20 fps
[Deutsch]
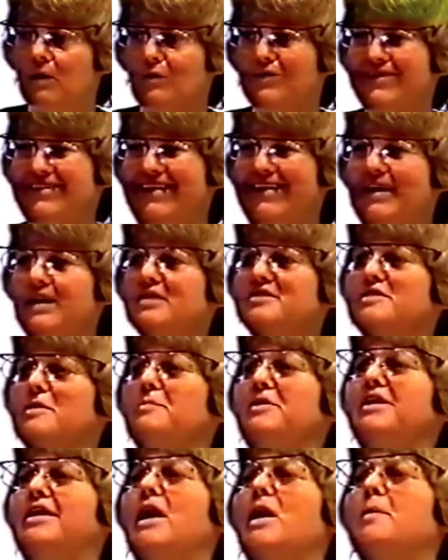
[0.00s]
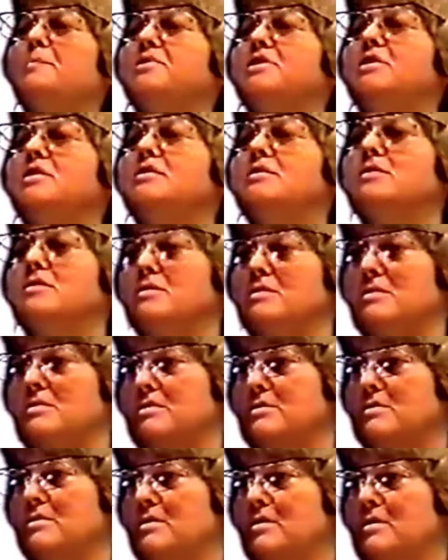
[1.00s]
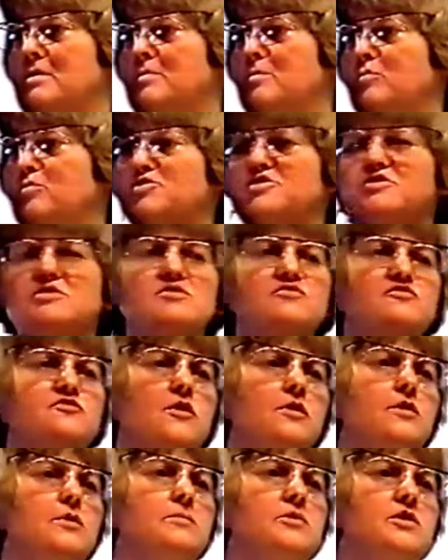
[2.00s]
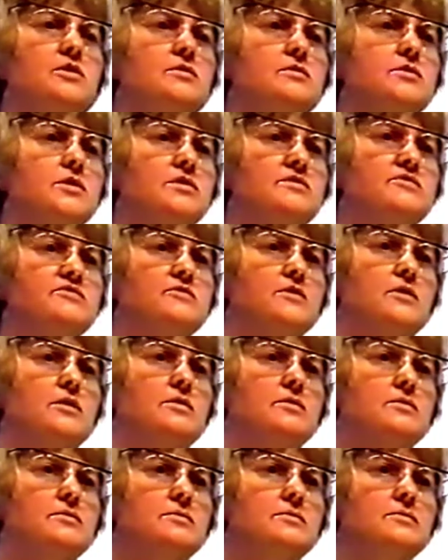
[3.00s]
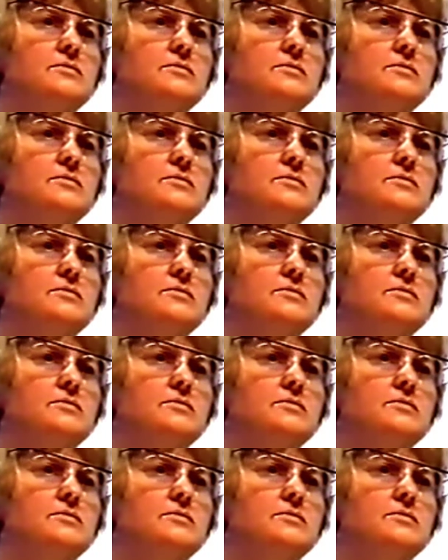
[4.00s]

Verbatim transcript: Und jeder Seminarbeginn müssen Sie voll im Hier und Jetzt sein.